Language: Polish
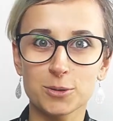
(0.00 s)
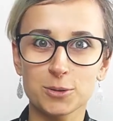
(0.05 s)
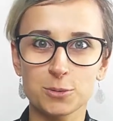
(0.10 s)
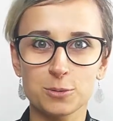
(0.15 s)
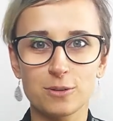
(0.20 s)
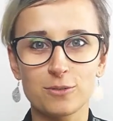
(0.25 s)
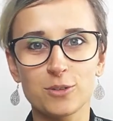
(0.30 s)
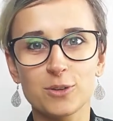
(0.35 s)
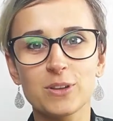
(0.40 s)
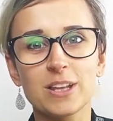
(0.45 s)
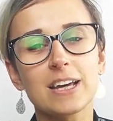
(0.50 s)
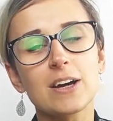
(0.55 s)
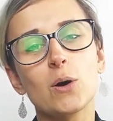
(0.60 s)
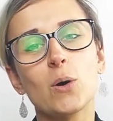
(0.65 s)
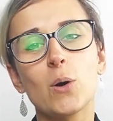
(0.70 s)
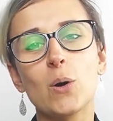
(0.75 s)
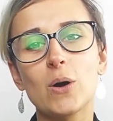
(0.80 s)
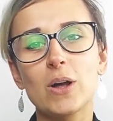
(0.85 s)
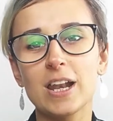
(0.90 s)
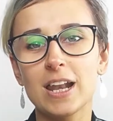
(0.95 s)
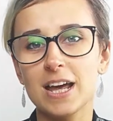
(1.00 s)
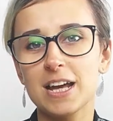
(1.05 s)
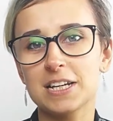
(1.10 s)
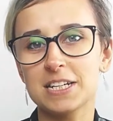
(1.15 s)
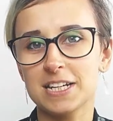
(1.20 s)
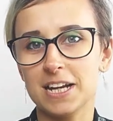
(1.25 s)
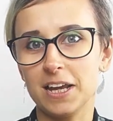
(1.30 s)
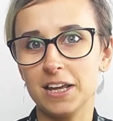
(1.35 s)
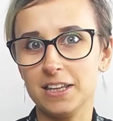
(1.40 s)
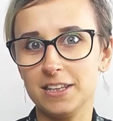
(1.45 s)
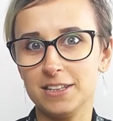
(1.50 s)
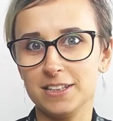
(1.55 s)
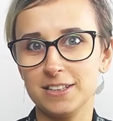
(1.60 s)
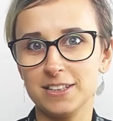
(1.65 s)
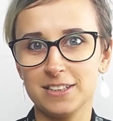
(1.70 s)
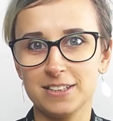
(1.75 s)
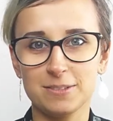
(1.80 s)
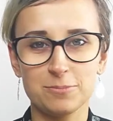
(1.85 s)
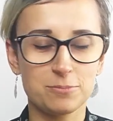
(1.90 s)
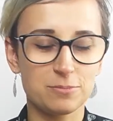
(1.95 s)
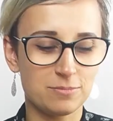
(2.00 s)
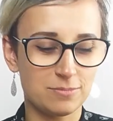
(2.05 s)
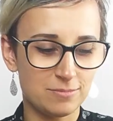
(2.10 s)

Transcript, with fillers: osławionego Lasza i